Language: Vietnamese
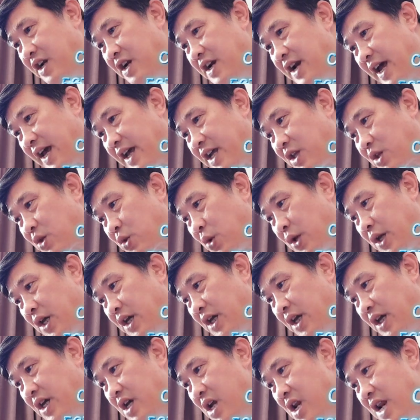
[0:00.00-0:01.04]
nơi này
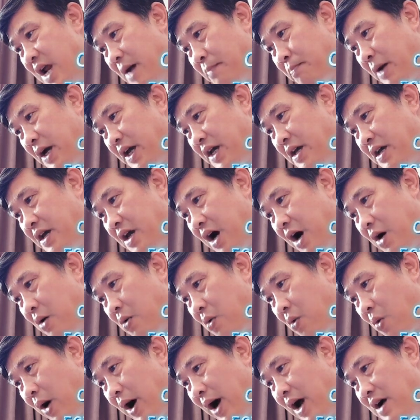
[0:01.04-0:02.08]
tùy ý làm bệnh, hậu
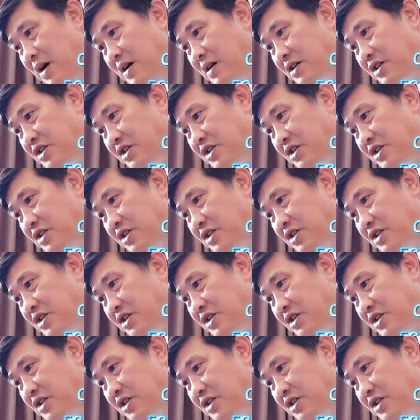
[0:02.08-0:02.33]
quả